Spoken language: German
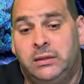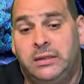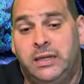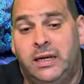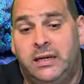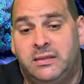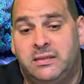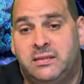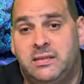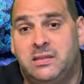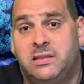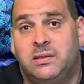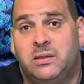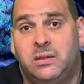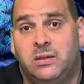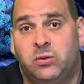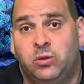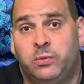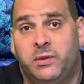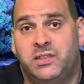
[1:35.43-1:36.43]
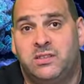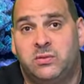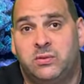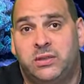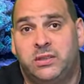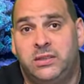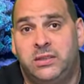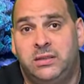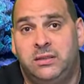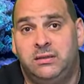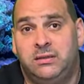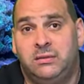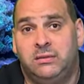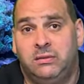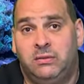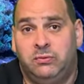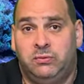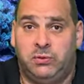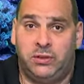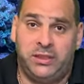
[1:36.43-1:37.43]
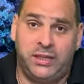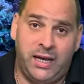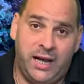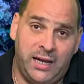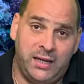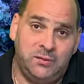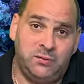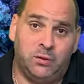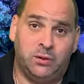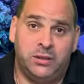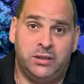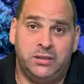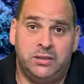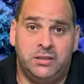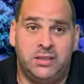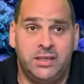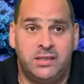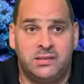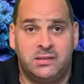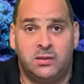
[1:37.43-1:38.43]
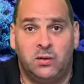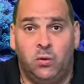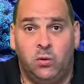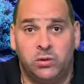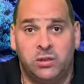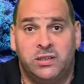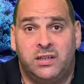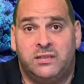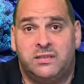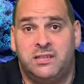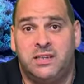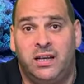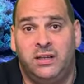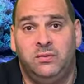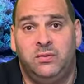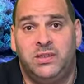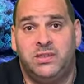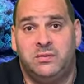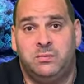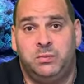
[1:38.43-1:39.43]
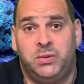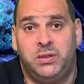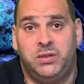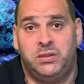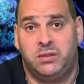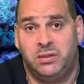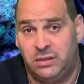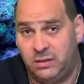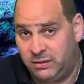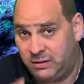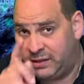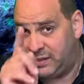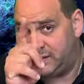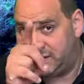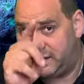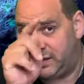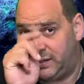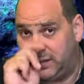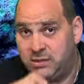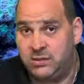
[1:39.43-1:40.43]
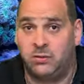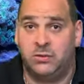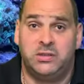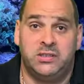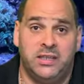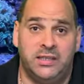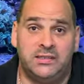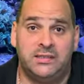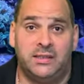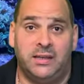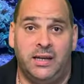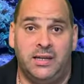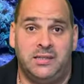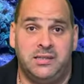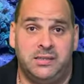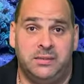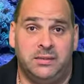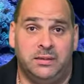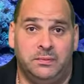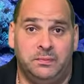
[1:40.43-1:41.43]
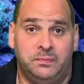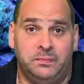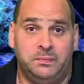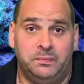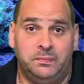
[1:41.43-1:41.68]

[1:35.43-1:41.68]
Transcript: ja, sicher rüberzukriegen von der einen Woche in die nächste, ohne dass ich anwesend bin, das zeige ich euch jetzt gleich hier.